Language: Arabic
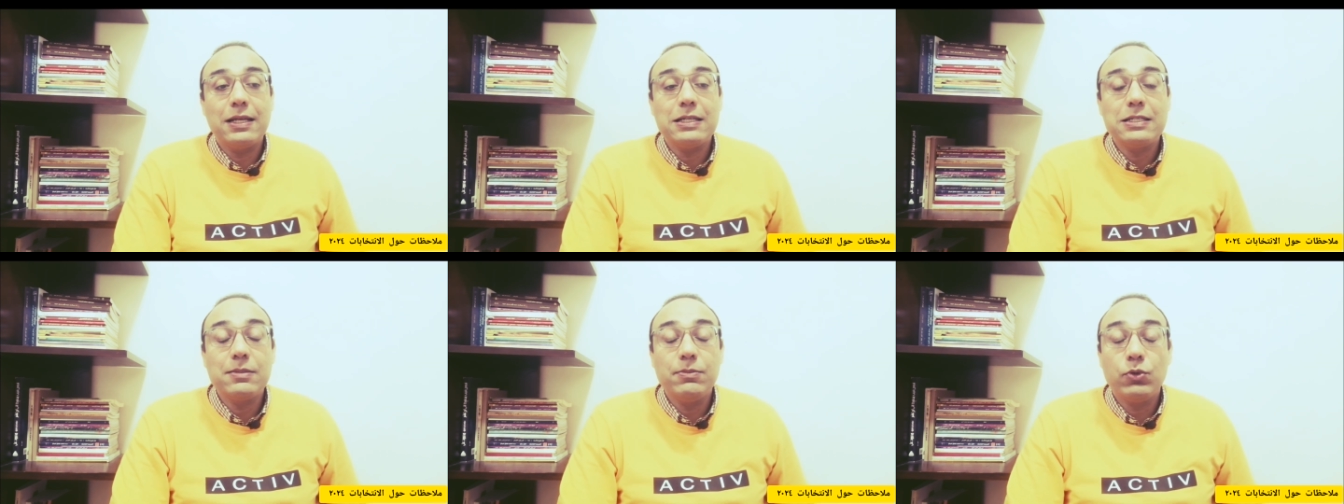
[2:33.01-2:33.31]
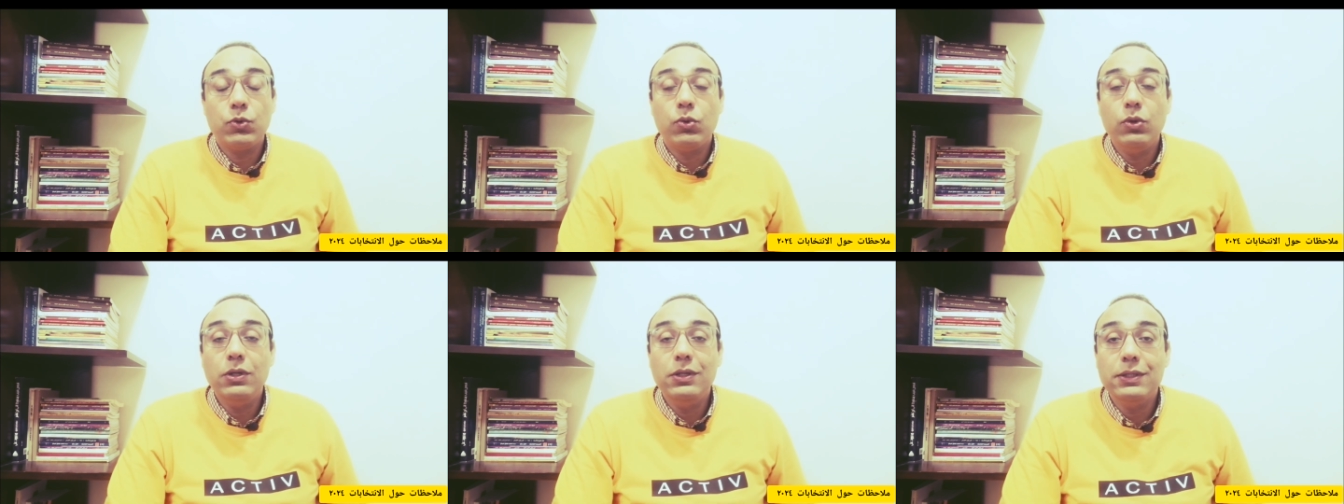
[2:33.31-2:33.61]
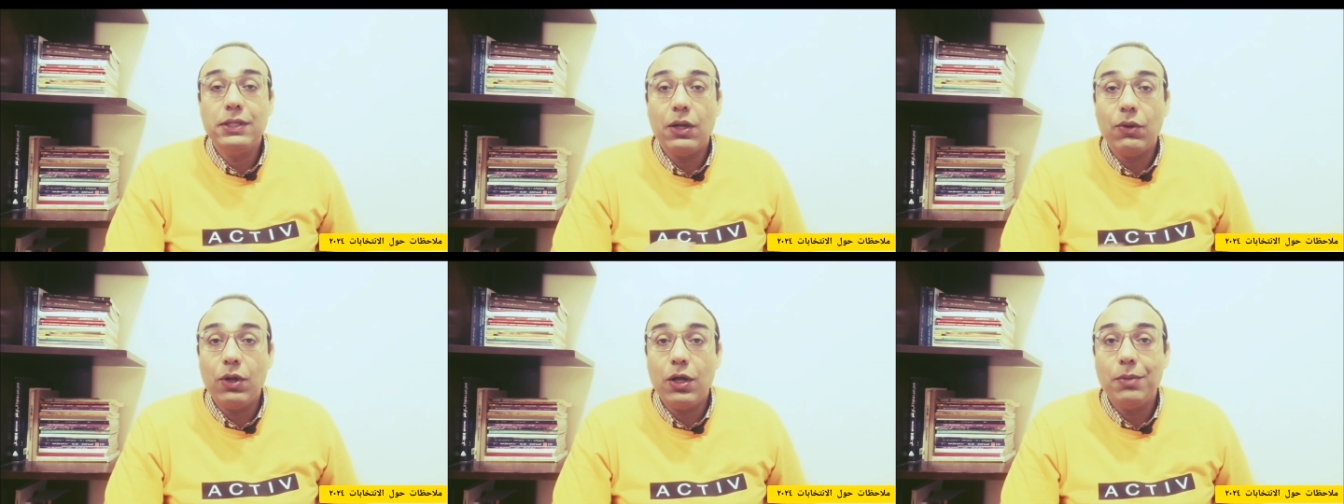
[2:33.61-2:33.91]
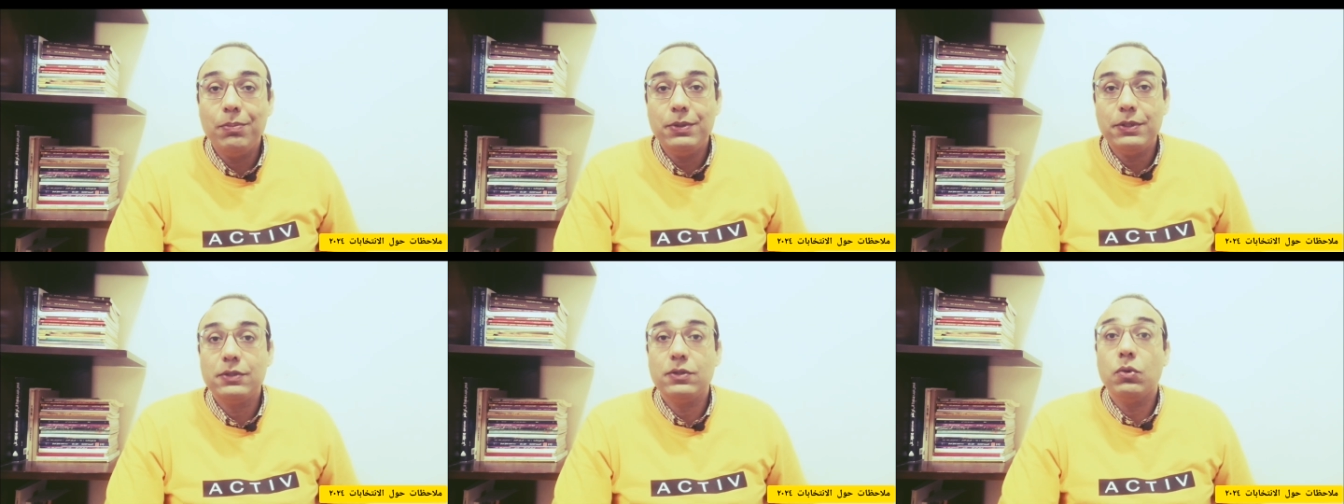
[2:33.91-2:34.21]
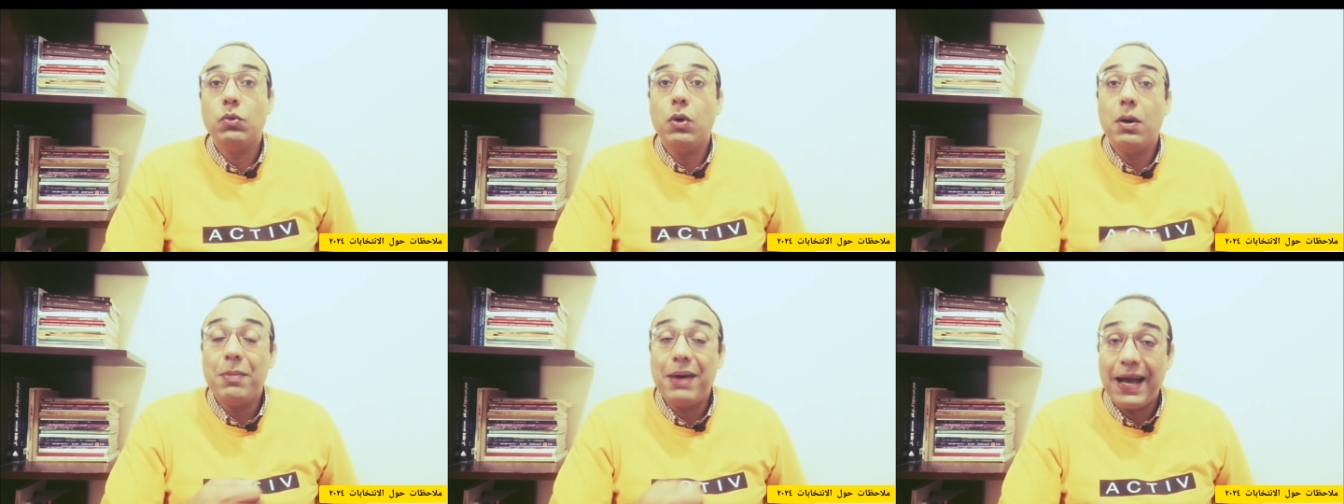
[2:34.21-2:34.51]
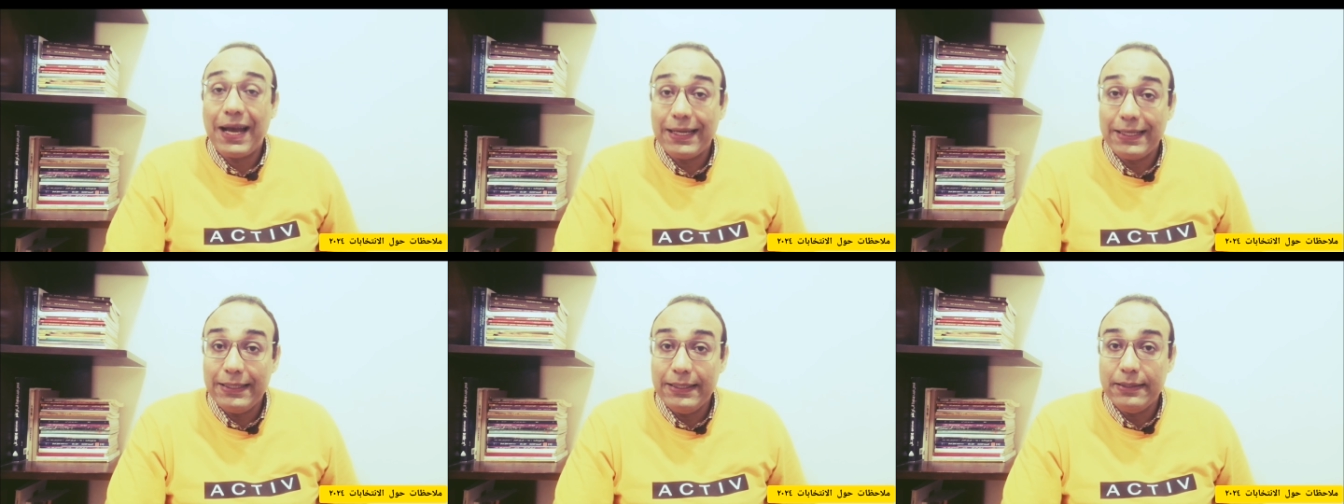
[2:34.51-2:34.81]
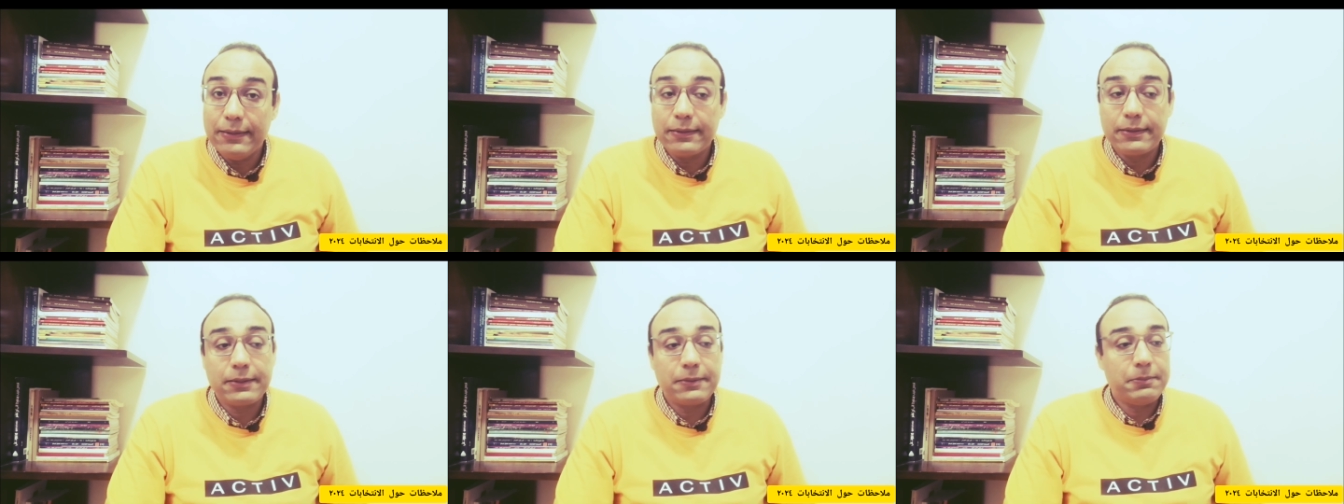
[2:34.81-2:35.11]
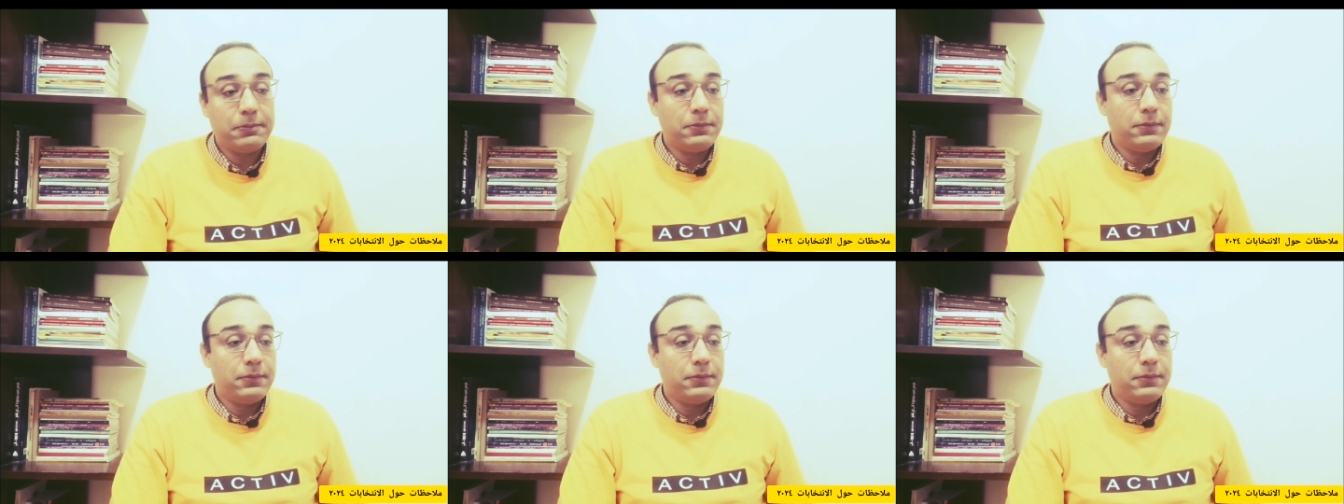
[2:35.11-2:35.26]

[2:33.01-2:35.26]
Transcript: لازم يكون ليه ضوابط ومعايير